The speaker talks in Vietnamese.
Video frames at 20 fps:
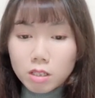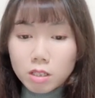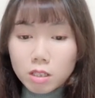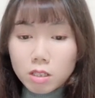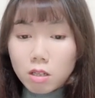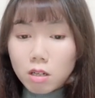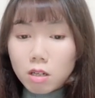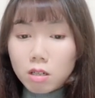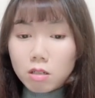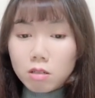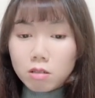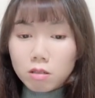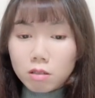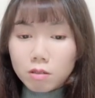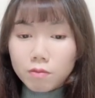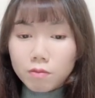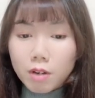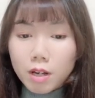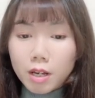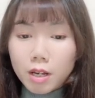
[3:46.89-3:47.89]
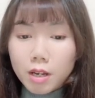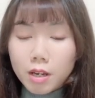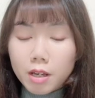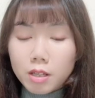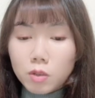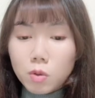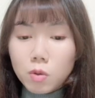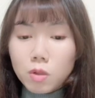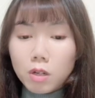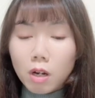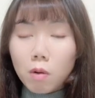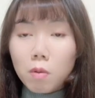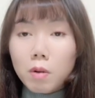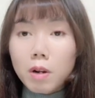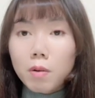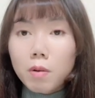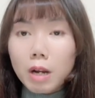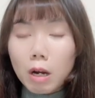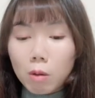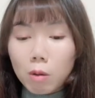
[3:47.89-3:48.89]
sơ lược về xuất khẩu
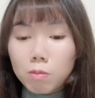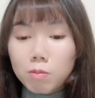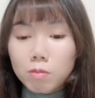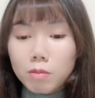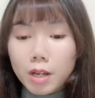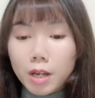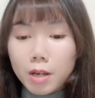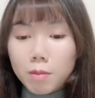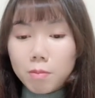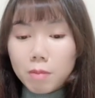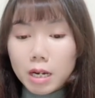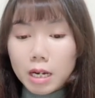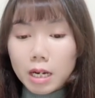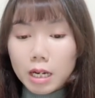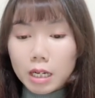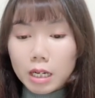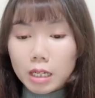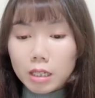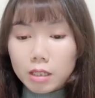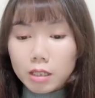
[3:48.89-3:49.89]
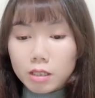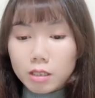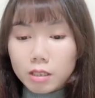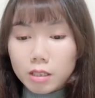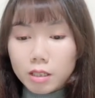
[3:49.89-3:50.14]
lao động để mà